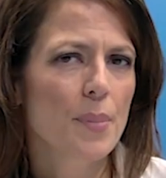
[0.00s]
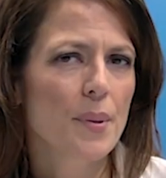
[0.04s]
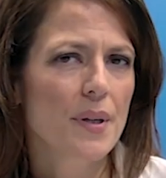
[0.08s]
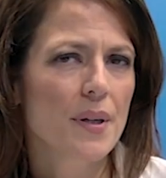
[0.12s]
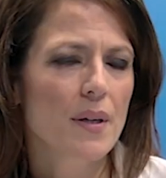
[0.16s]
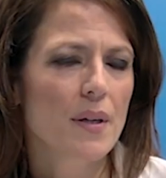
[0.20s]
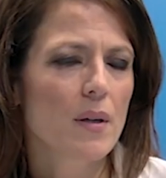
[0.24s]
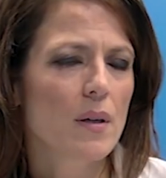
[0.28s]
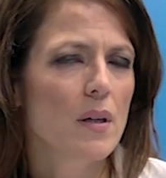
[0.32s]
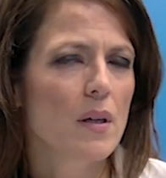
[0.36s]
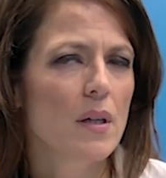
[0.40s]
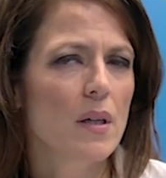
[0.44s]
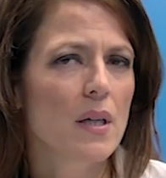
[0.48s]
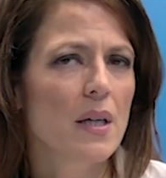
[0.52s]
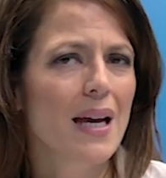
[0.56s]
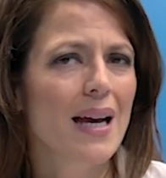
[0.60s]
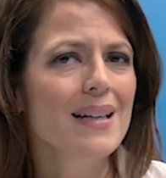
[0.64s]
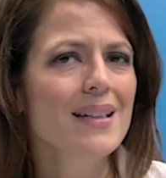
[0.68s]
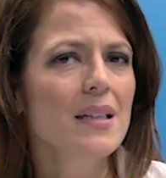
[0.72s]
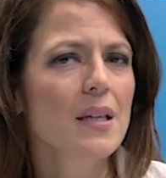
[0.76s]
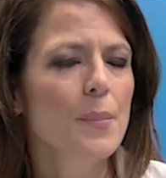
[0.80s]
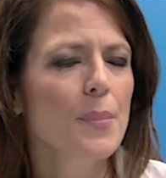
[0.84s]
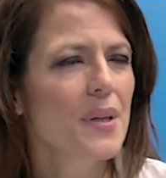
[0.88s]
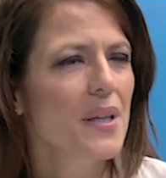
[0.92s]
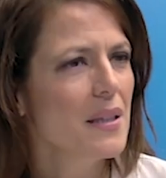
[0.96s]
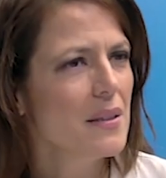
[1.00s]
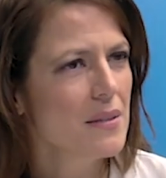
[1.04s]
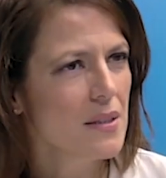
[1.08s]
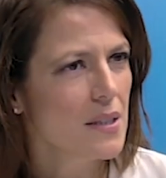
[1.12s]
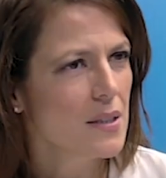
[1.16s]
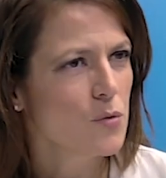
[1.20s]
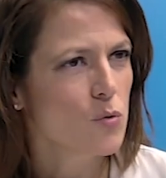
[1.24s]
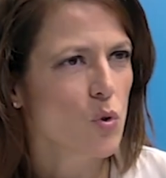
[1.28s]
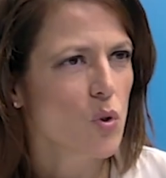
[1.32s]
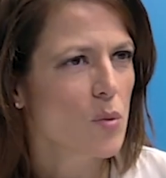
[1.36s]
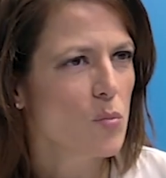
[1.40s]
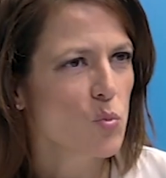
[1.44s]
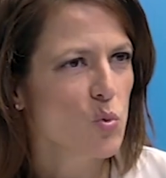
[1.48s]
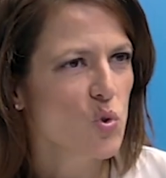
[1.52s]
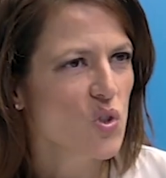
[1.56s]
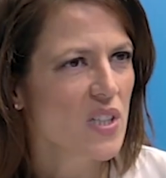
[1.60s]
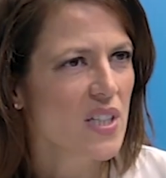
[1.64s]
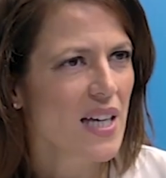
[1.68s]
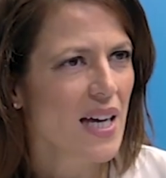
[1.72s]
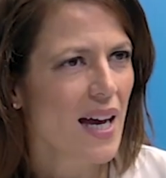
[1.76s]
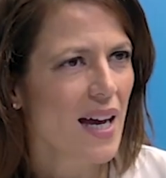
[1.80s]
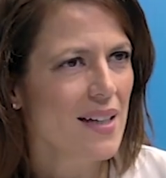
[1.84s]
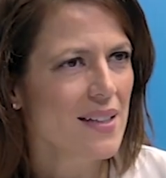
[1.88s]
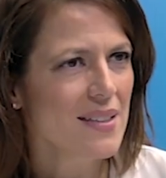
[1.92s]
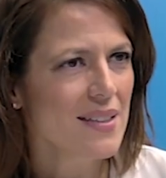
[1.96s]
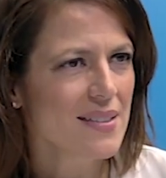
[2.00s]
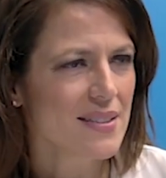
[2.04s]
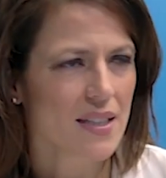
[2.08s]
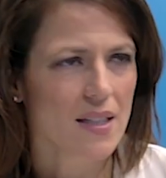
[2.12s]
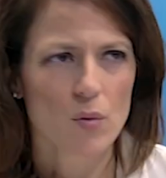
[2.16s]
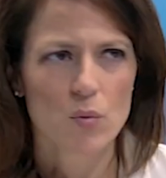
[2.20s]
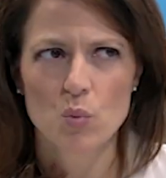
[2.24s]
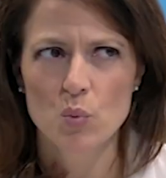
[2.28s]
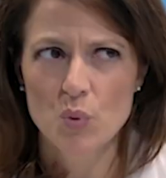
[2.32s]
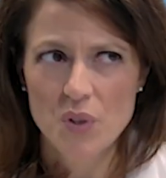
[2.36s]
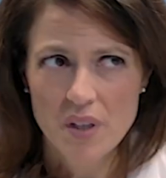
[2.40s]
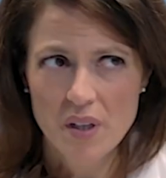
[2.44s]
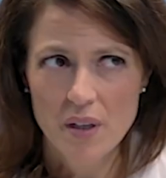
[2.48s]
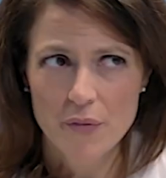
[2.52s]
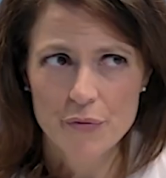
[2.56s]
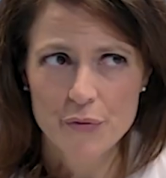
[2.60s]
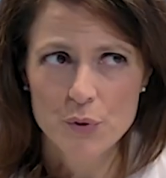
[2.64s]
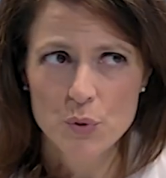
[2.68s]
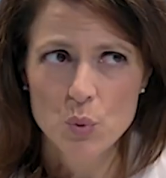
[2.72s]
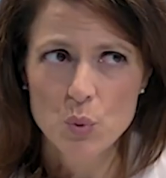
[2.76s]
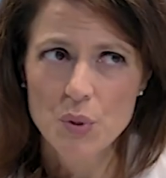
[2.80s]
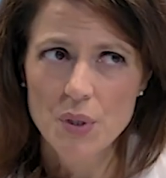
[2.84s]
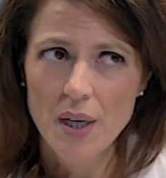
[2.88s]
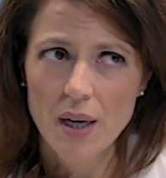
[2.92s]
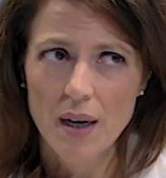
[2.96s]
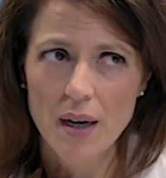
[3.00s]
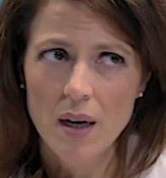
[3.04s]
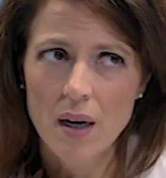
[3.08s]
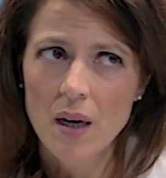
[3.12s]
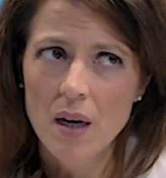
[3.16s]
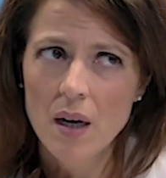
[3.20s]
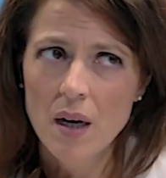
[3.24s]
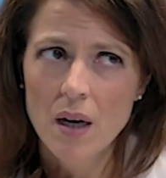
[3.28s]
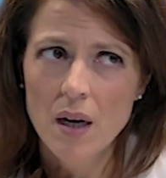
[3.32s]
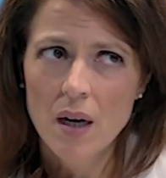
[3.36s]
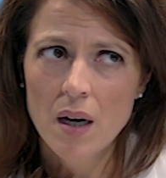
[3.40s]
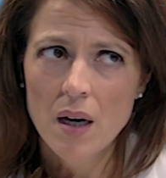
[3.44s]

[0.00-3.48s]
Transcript: per, e anche per il direttore musicale sarà un'unica figura? Ma guarda